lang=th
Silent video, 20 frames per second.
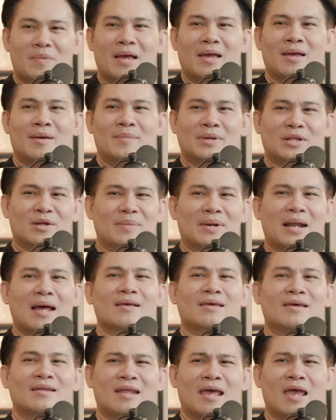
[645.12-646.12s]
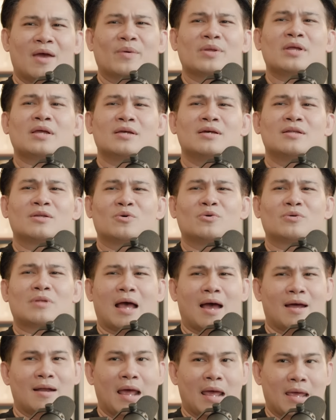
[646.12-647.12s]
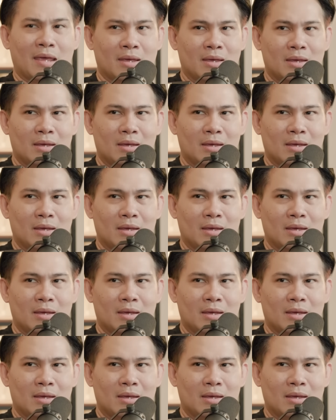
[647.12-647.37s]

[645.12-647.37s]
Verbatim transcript: กไหมไม่ต้องมานั่งคิดเองว่าจะยื่นกู้ท่าไหน